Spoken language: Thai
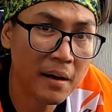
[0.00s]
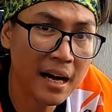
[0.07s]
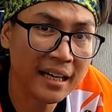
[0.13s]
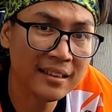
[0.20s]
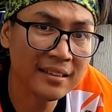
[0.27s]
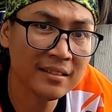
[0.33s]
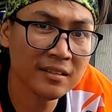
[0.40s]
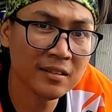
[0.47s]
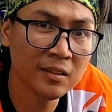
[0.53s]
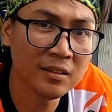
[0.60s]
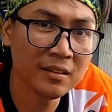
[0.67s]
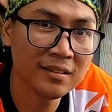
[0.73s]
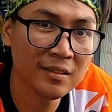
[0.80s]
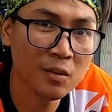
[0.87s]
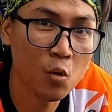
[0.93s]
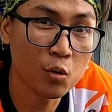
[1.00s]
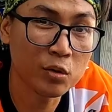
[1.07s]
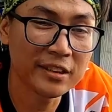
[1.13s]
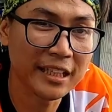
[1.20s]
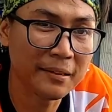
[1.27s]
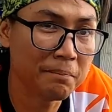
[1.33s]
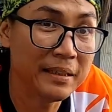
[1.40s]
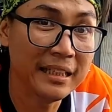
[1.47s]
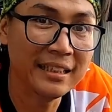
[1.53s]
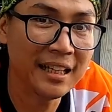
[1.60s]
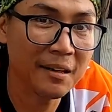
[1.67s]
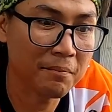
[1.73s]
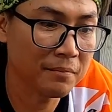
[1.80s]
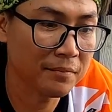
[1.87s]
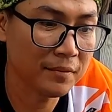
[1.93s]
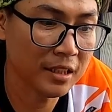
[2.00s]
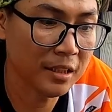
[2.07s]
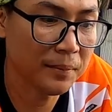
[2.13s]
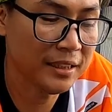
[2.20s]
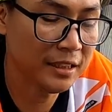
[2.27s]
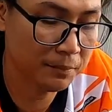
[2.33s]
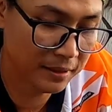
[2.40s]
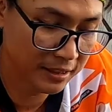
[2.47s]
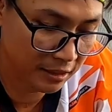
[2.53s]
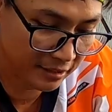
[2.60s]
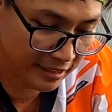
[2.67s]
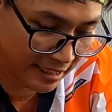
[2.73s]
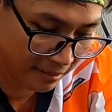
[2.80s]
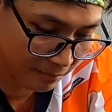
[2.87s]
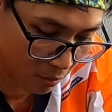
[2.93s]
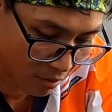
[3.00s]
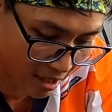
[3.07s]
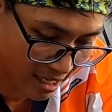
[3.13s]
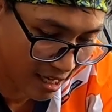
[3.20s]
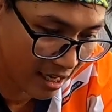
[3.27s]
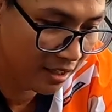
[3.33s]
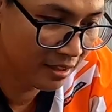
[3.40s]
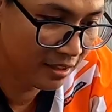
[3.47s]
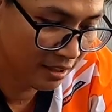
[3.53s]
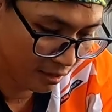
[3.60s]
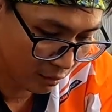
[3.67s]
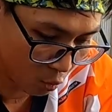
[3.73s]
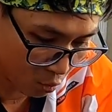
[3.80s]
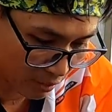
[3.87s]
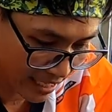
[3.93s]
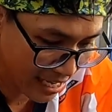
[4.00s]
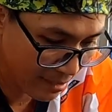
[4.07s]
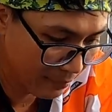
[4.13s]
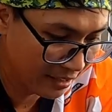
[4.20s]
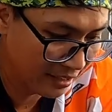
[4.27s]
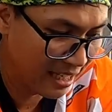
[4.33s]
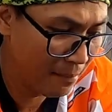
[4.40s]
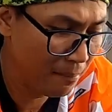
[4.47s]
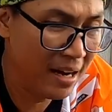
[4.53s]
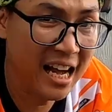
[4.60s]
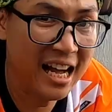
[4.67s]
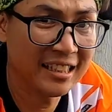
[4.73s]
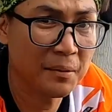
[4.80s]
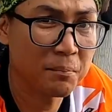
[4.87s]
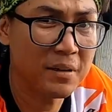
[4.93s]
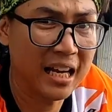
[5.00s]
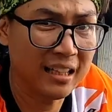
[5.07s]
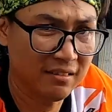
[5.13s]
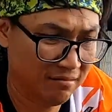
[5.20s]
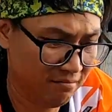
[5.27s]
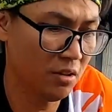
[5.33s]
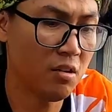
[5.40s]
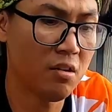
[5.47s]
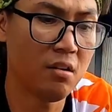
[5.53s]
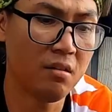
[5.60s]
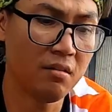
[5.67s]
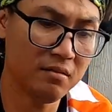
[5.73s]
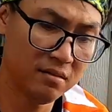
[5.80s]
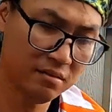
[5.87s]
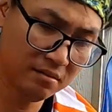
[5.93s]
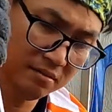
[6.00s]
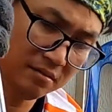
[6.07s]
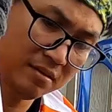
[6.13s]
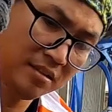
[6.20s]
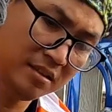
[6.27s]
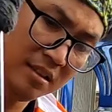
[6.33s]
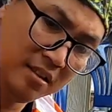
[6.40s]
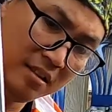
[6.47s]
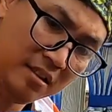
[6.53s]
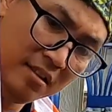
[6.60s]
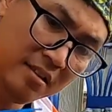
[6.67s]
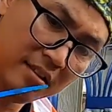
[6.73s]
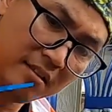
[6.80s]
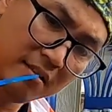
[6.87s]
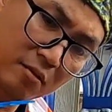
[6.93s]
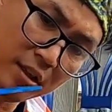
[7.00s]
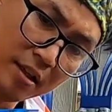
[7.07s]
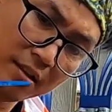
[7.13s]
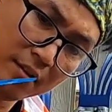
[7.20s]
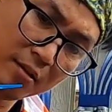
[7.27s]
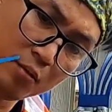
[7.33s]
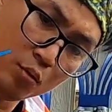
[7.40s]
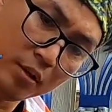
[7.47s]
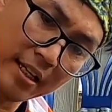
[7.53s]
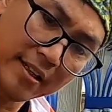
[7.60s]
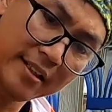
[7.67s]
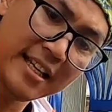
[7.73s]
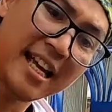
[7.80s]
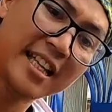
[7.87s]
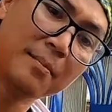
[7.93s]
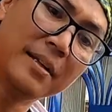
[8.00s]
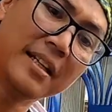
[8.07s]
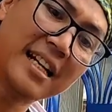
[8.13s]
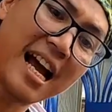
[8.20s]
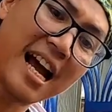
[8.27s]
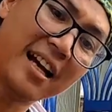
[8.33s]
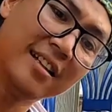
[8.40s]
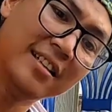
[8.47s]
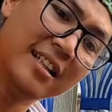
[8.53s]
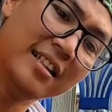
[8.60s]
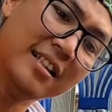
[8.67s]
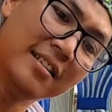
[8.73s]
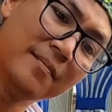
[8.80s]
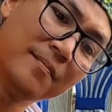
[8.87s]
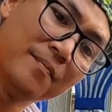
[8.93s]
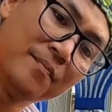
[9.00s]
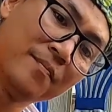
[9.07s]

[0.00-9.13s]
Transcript: ประมาณ 6-7 มิลครับ คือไม่ถึงไม่ถึงเซนเพราะว่าตัวแกนมันทำมาจำกัดก็โอ้ยนี่อะไรแก้ตะปิงกลางนิดนึง